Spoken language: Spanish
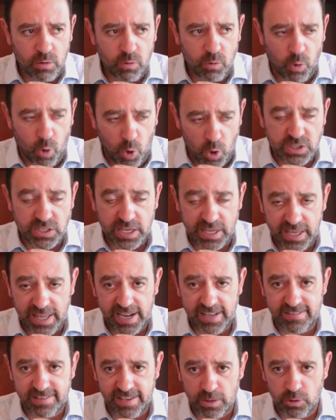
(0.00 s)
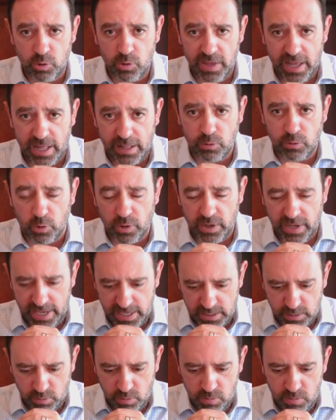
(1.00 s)
Hoy seguirá siendo de alto
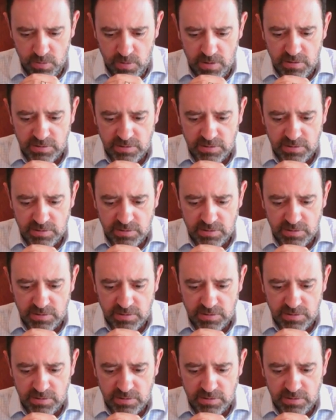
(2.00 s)
riesgo.